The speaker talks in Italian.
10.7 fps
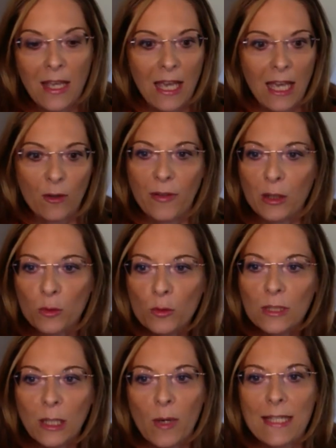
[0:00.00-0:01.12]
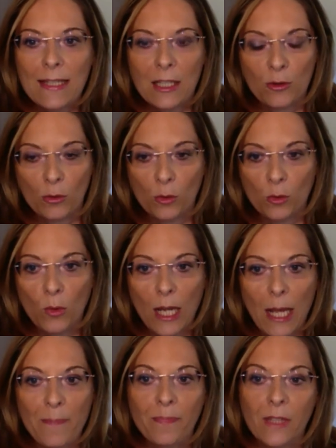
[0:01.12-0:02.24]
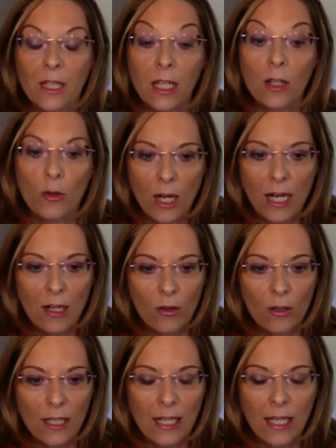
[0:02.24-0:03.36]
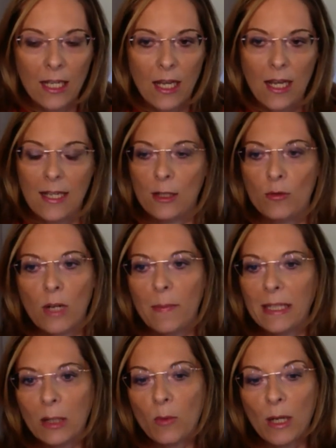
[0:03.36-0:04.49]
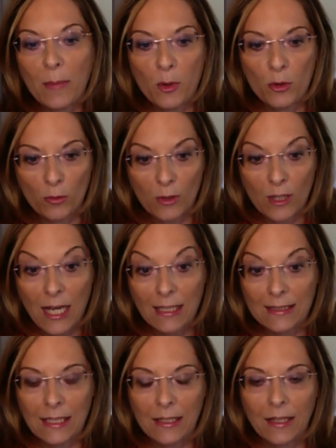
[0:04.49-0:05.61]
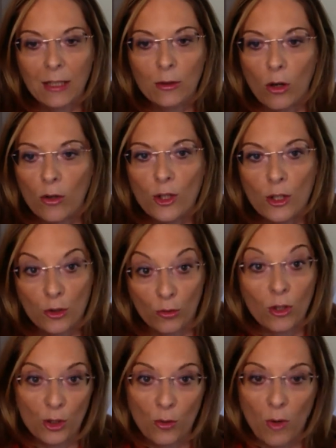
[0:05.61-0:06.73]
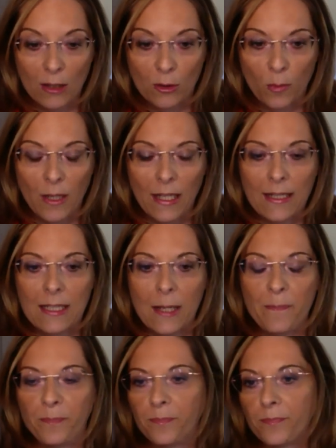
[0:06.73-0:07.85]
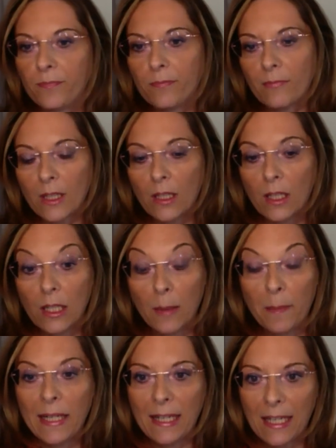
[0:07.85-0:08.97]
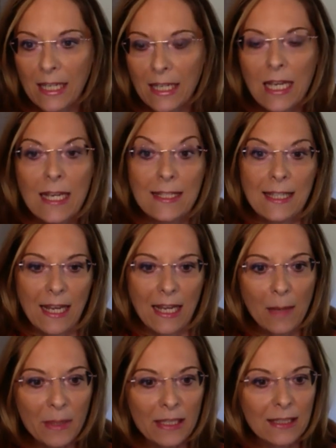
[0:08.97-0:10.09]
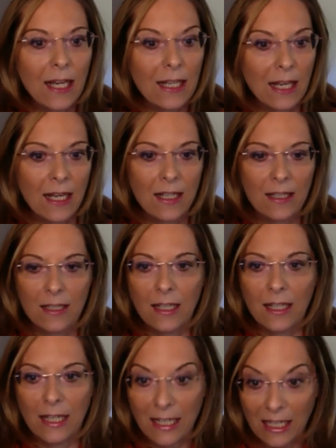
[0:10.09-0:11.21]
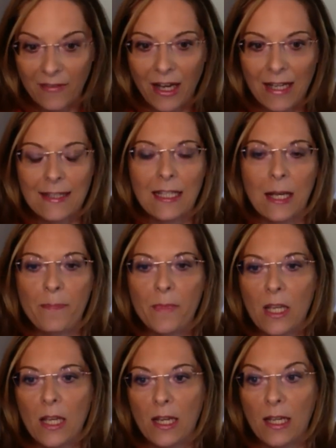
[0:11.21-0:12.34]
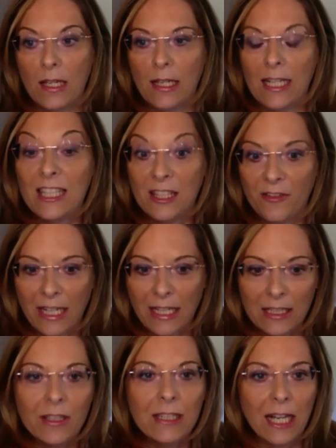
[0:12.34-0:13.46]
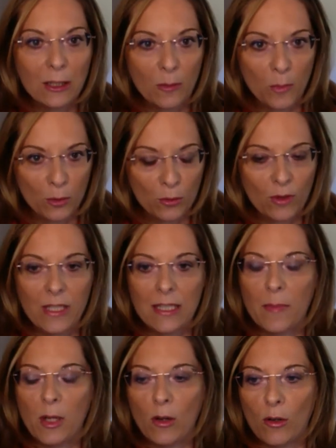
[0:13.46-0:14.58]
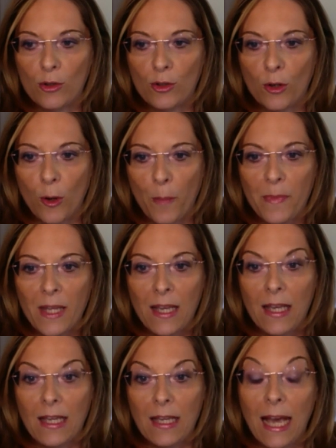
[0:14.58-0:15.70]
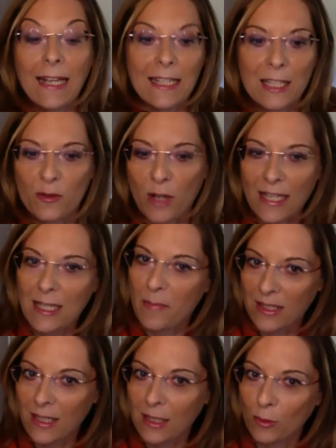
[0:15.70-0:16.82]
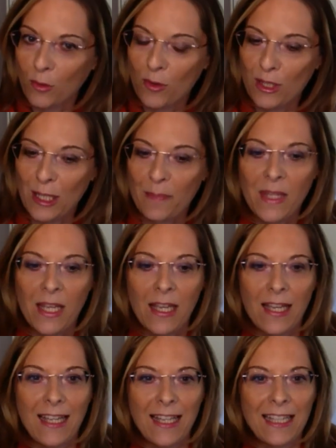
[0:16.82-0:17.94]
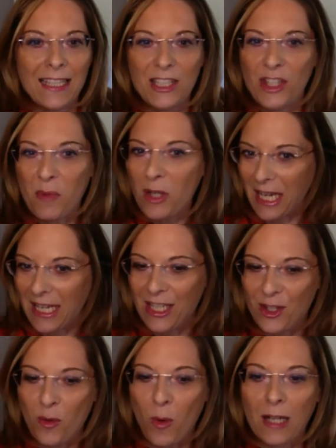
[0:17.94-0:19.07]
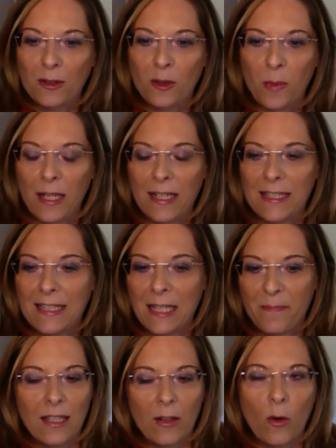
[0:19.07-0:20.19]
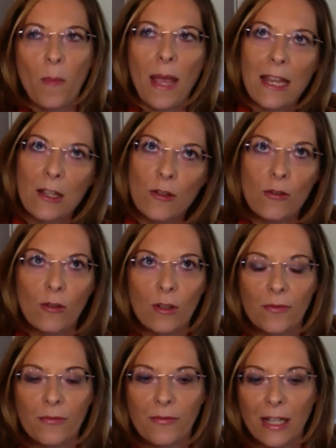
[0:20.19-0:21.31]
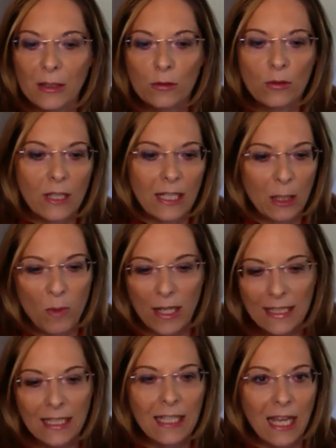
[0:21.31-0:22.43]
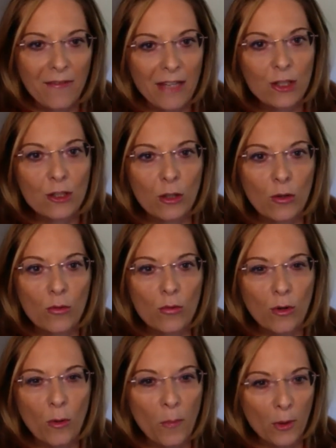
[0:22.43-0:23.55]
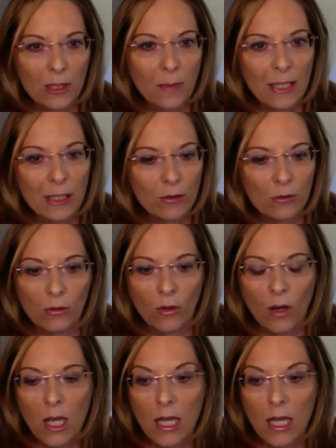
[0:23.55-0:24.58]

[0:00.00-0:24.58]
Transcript: Ecco, fra tutte queste strutture eh, non canoniche, sicuramente quelle più studiate ad oggi sono i G-quadruplex, eh, perché se ne è capita la eh, rilevanza, eh, la significatività da un punto di vista biologico eh, anche se non è sempre stato così. Eh, diciamo che i G quadruplex, o meglio il fatto che le guanine avessero un comportamento